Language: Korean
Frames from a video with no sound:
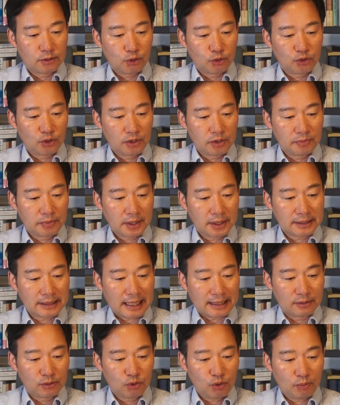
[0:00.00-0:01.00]
조선일보가
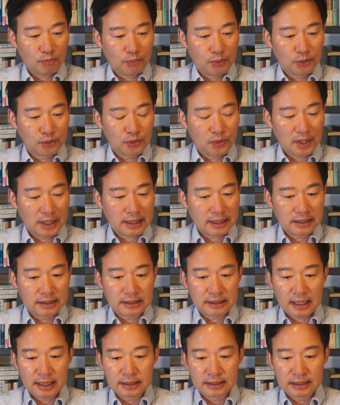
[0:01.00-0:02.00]
단독 보도한
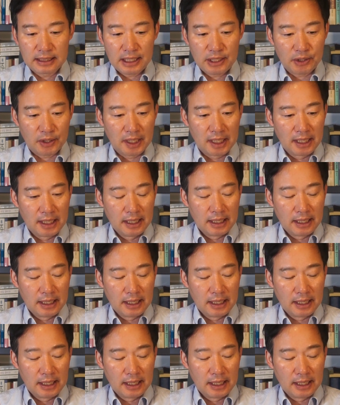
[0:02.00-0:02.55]
기사인데요.